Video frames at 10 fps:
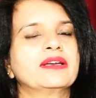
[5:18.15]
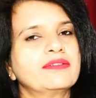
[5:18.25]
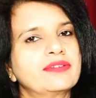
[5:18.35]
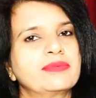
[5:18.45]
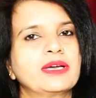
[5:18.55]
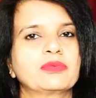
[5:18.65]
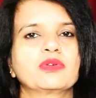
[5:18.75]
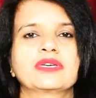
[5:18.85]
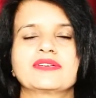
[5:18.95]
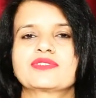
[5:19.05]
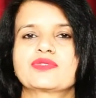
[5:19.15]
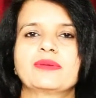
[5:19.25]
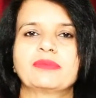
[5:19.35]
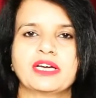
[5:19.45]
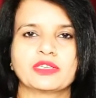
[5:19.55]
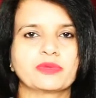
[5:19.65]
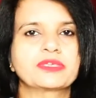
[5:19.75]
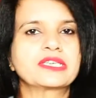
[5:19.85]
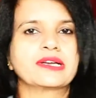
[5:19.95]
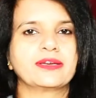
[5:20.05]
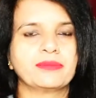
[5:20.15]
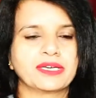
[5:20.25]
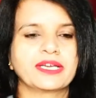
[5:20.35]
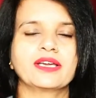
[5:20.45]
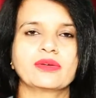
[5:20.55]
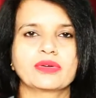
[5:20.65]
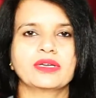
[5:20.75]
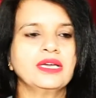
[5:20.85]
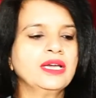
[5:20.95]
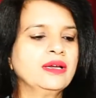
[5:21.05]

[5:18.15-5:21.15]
करना फिर भी आपको ग्लव्स जो है अपने हाथों पे चढ़ाने पड़ेंगे क्योंकि